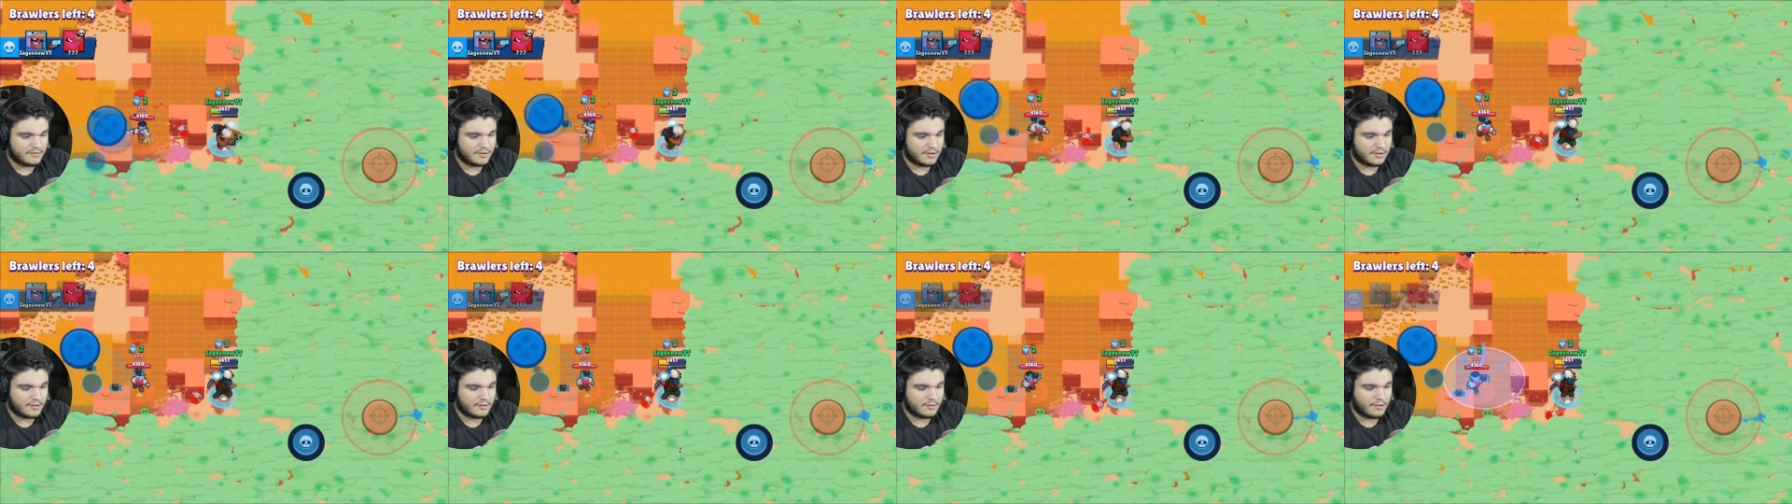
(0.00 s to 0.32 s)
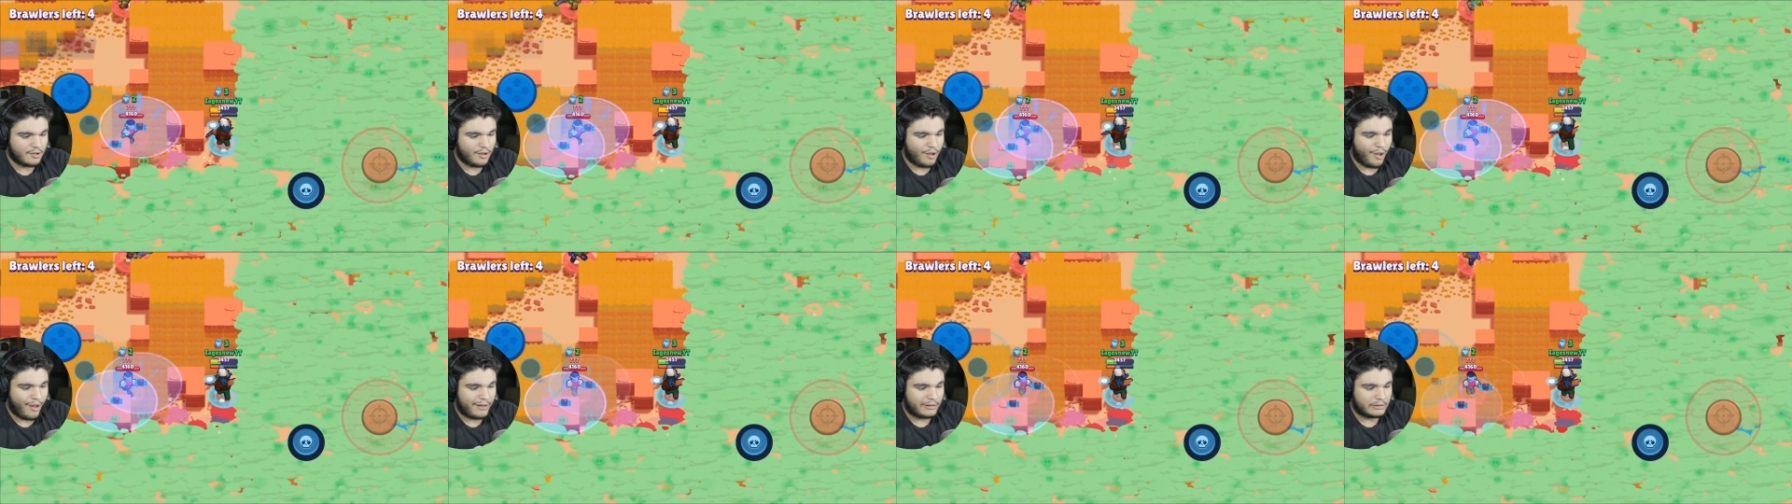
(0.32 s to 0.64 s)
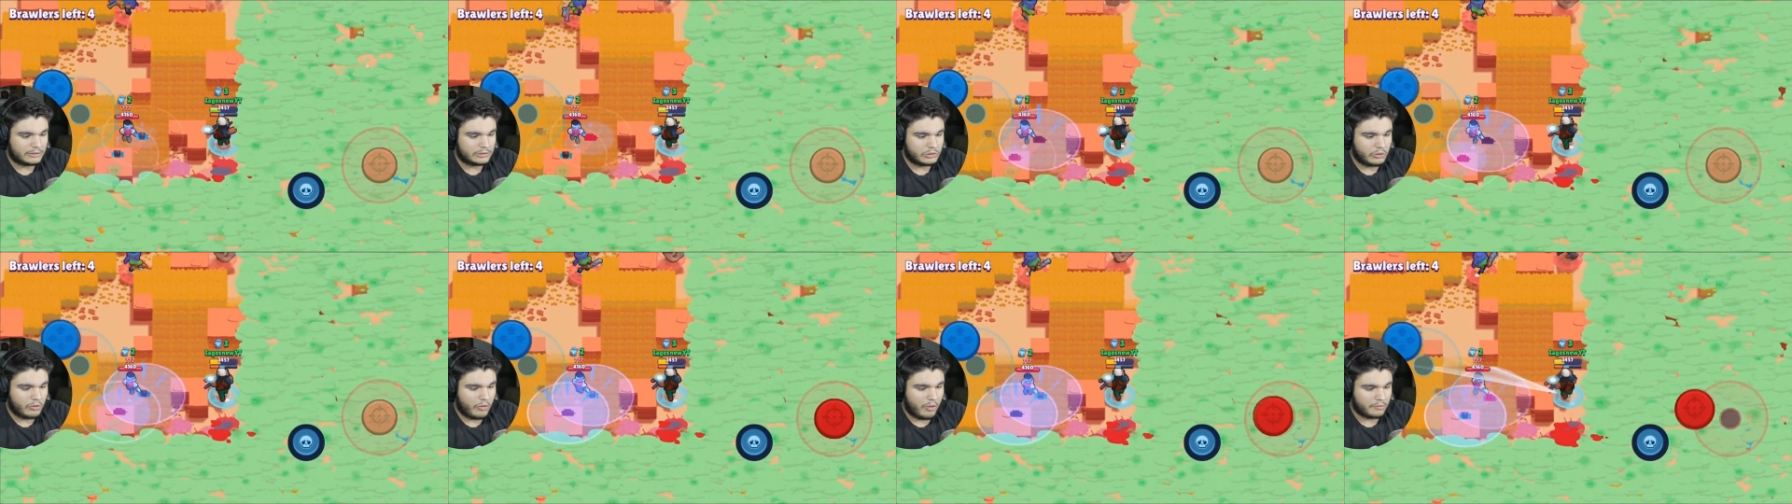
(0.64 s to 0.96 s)
clã.
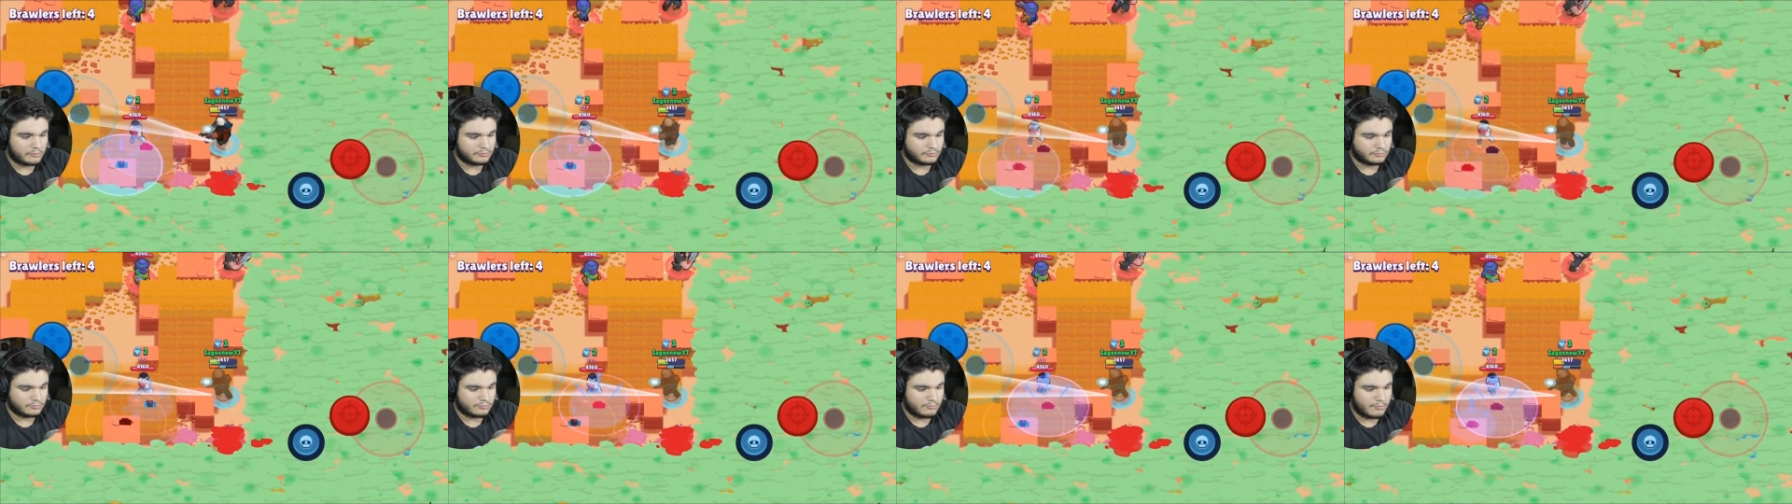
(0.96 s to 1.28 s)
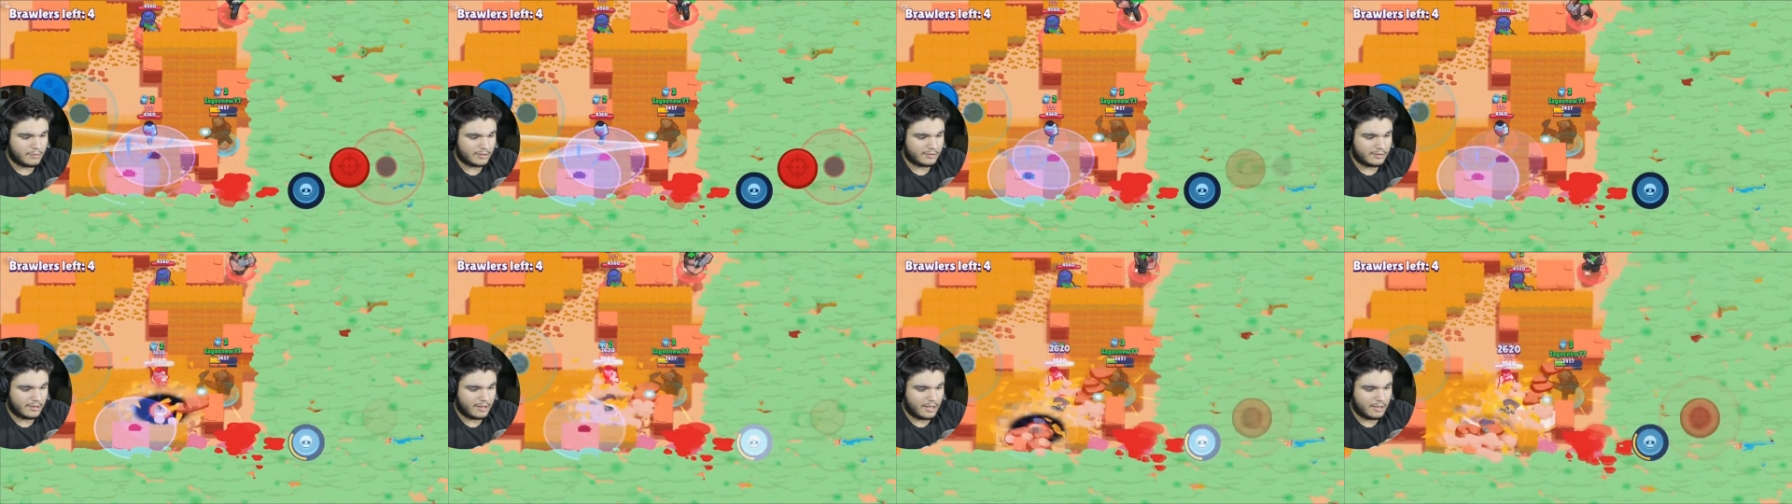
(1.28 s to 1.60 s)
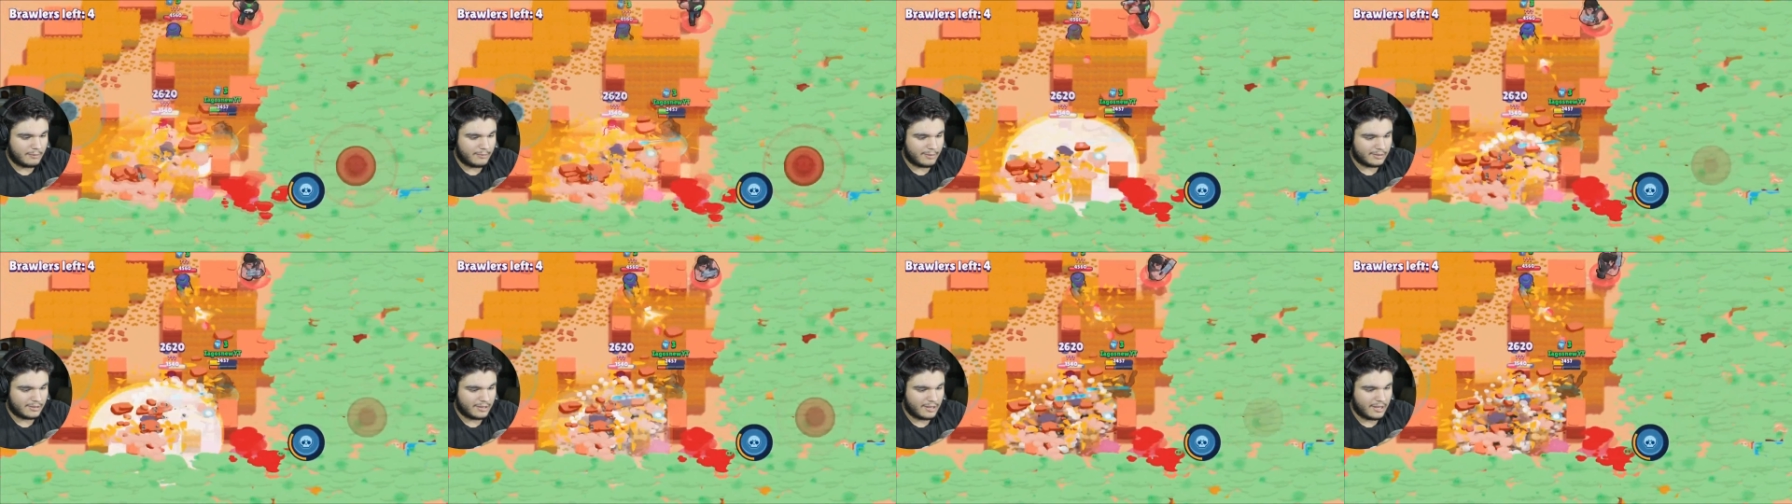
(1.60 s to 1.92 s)
Mata
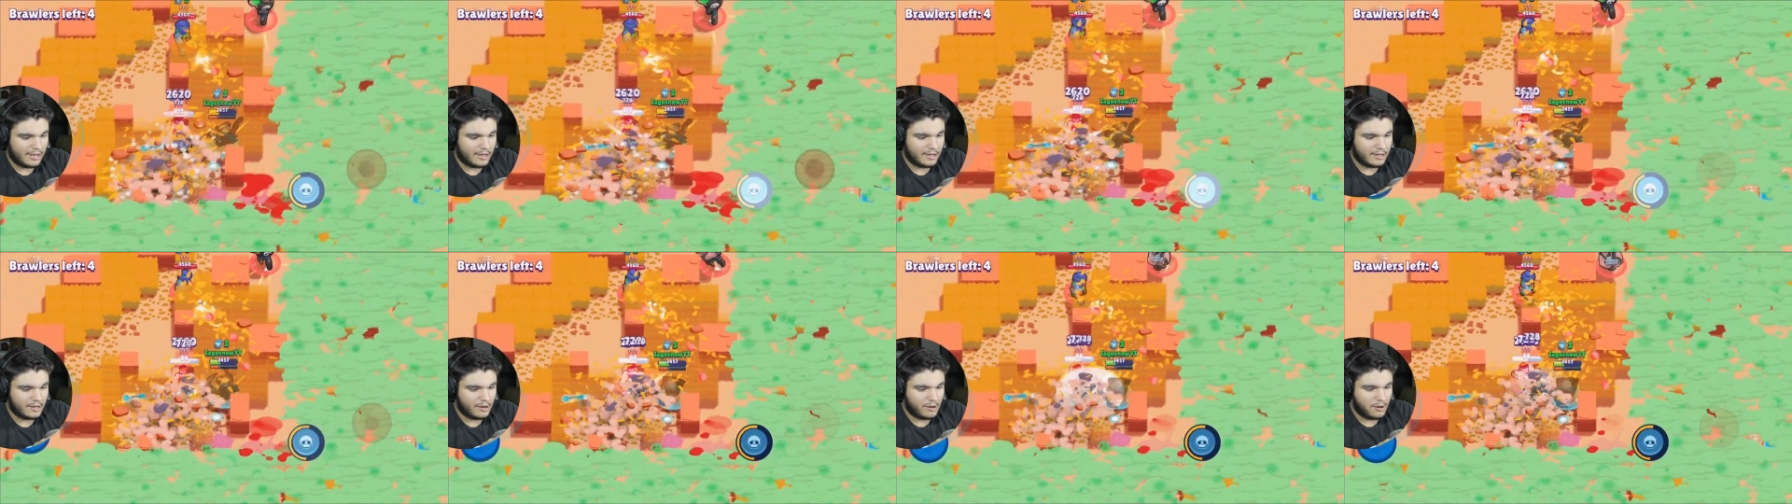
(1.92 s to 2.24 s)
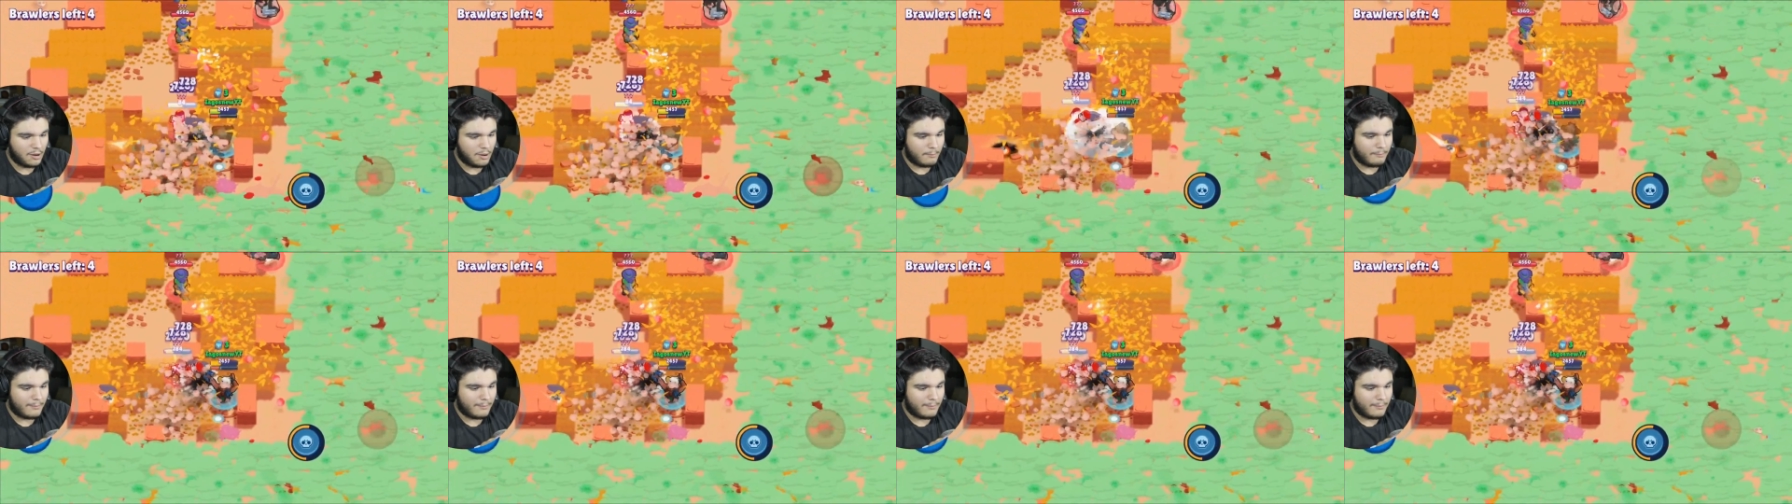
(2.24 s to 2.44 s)
ele, mata ele.